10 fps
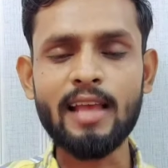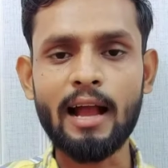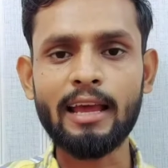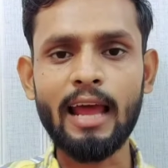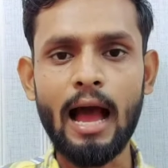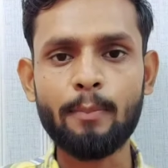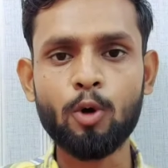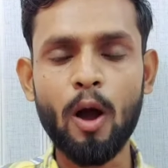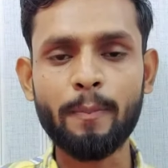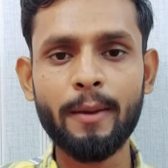गैस अगर
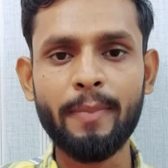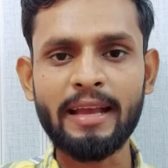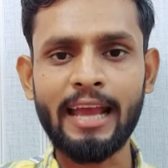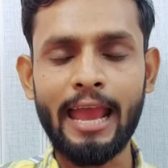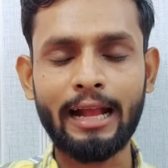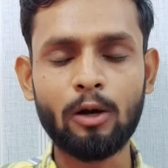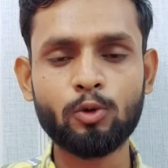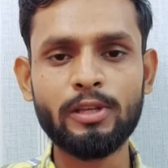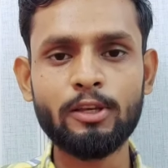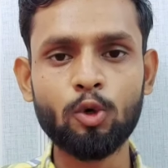आपको आपके बैंक
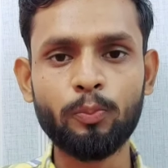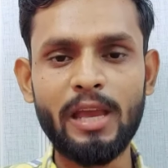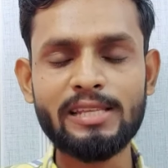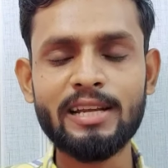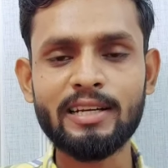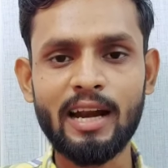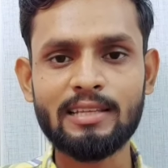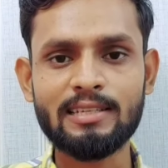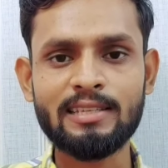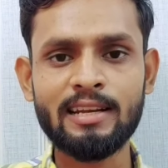अकाउंट से यू से
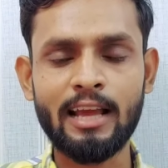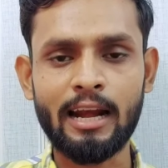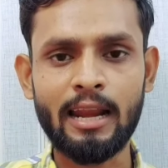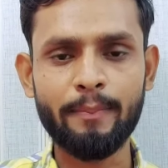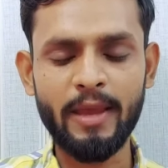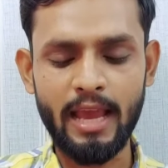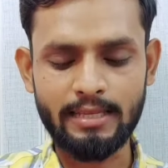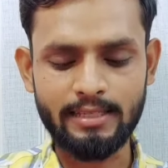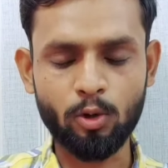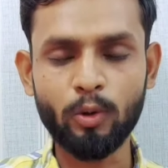ट्रांजेक्शन करने पर
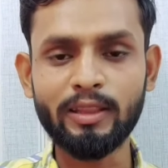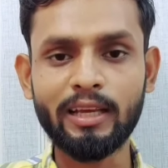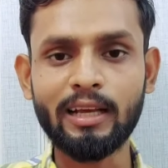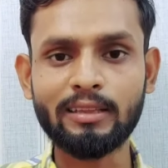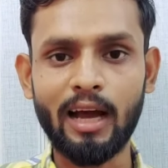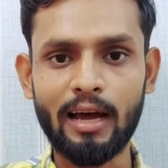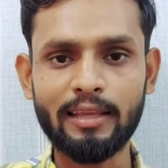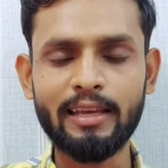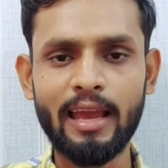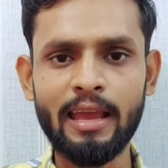ऐसी कोई दिक्कत आ
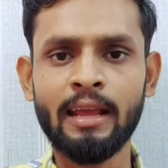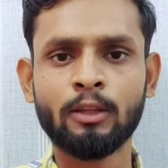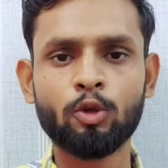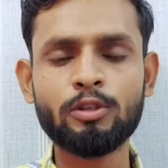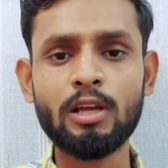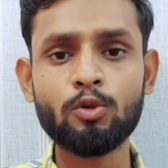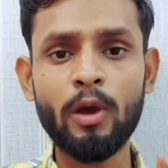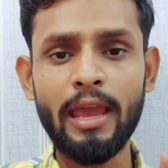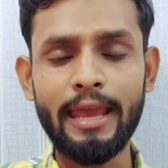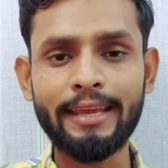रही है तो उसका
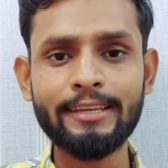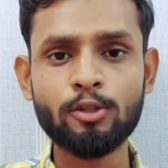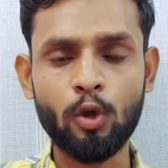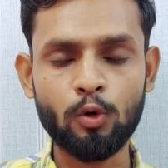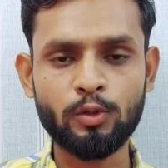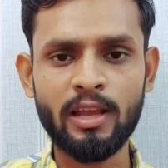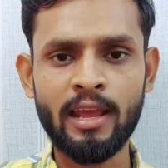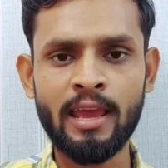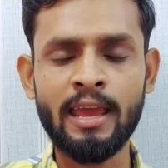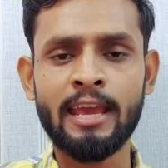जो है एक ही
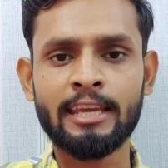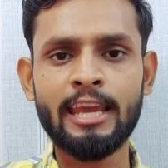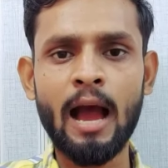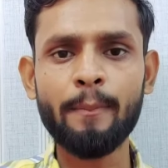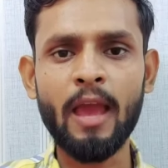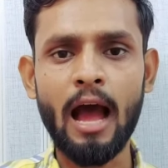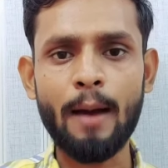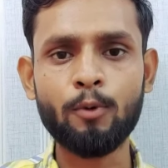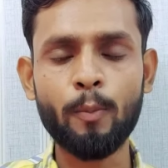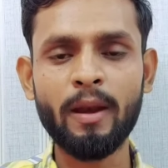सोल्यूशन है कि यहाँ पे
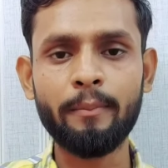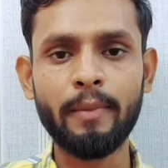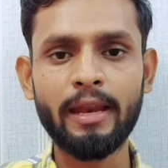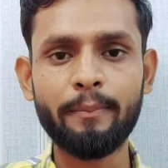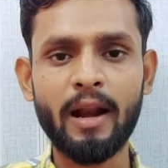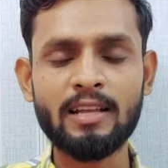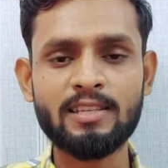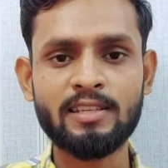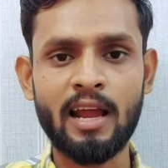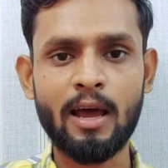आपको अपने मेन ब्रांच
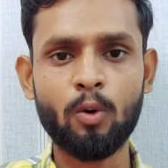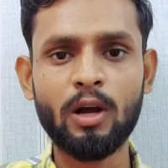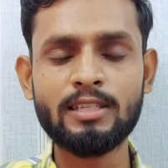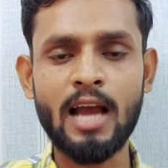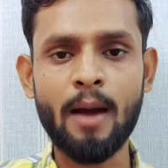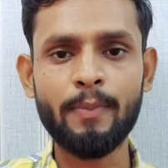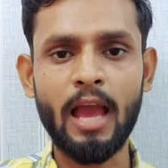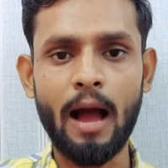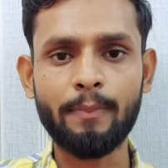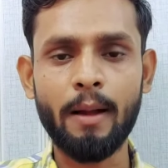ब्रांच जाना होगा जहाँ पे
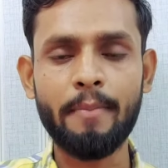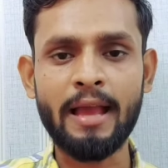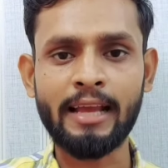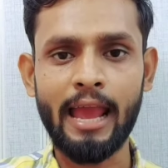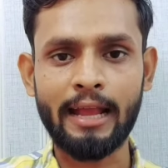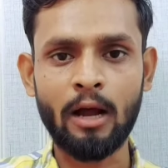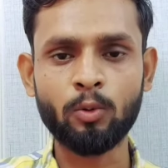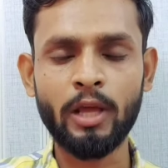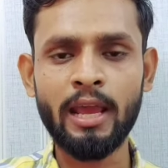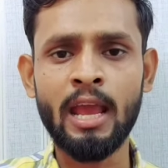आपका बैंक
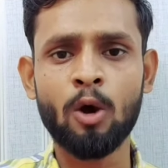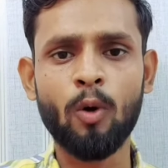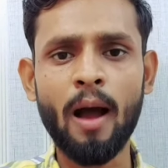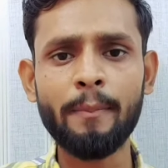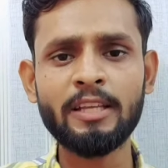अकाउंट है वहाँ